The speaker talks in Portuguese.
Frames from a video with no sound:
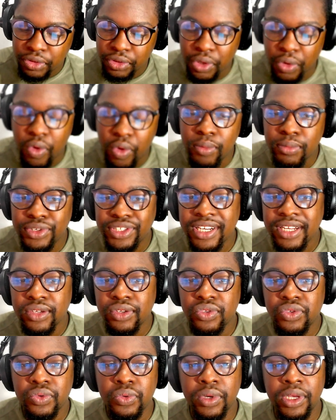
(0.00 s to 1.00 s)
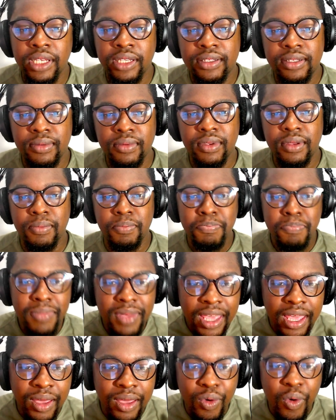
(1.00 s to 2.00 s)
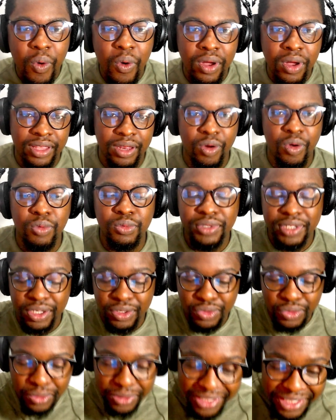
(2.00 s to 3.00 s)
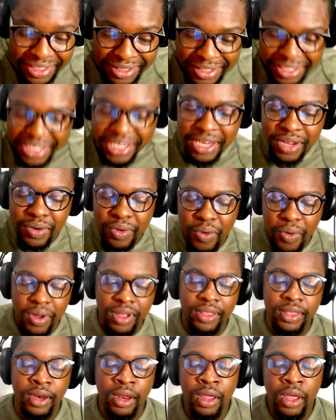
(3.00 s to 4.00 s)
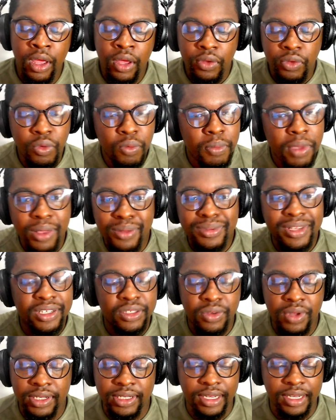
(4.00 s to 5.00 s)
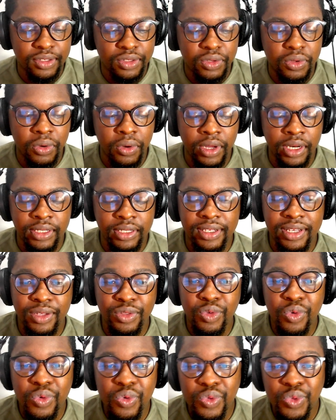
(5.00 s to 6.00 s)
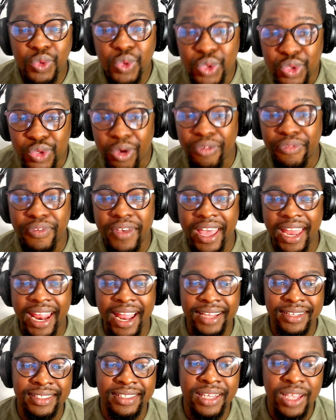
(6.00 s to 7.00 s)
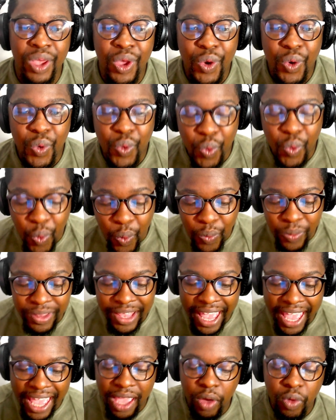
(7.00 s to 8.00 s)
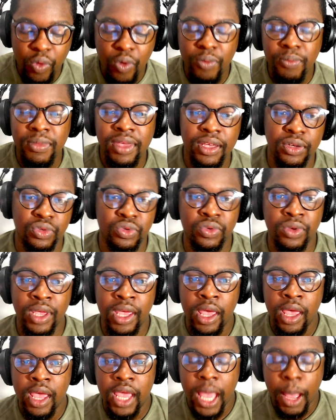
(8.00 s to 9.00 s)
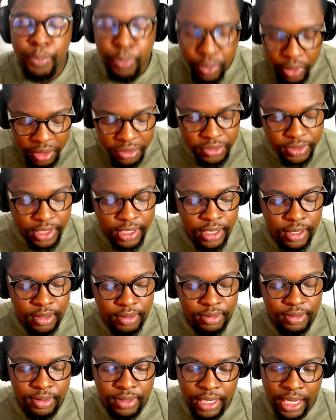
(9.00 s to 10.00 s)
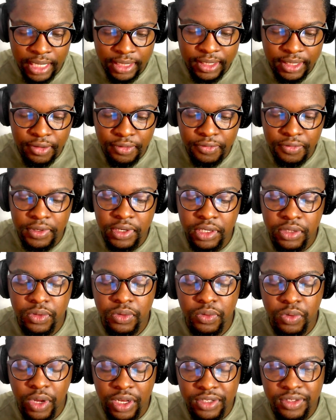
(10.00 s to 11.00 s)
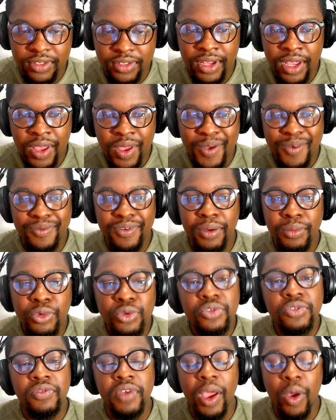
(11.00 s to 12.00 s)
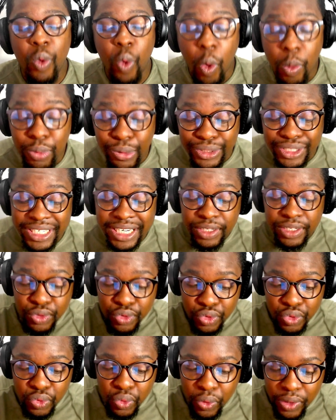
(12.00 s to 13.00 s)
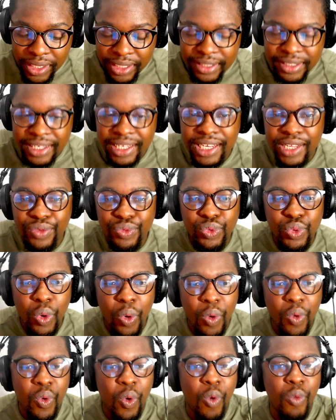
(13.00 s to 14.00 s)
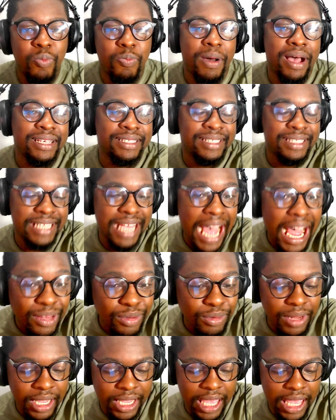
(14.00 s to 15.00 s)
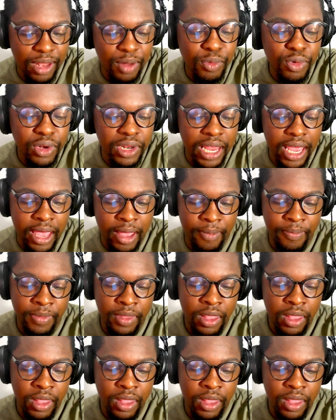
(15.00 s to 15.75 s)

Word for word: de como Jesus me encontra, como Jesus te encontra no meio das nossas dores e no, nos oferece um recomeço. É por isso que nesse vídeo nós vamos ver como Jesus lidou com o passado daquela mulher.